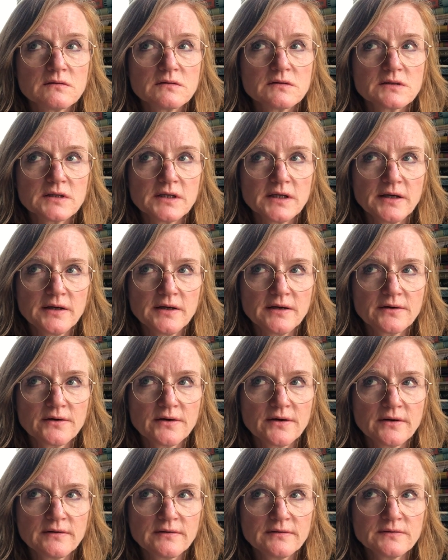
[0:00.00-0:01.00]
Sie
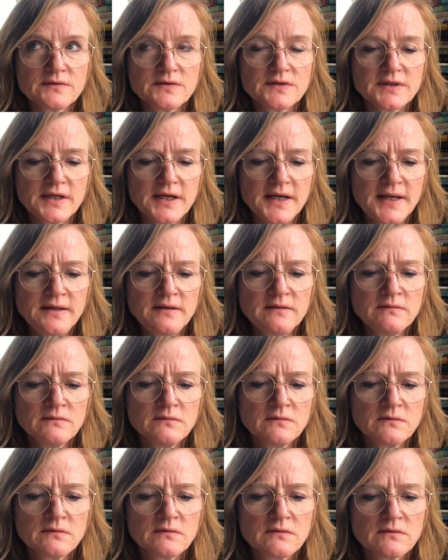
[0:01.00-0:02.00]
können sehen?
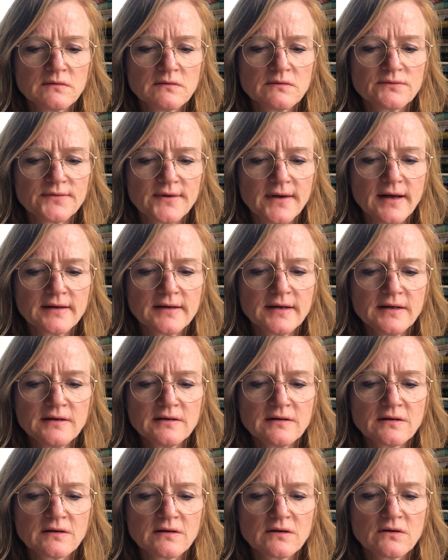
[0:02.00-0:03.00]
frage
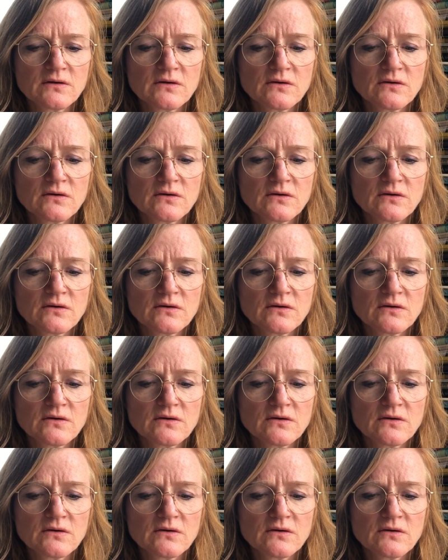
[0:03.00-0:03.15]
ich,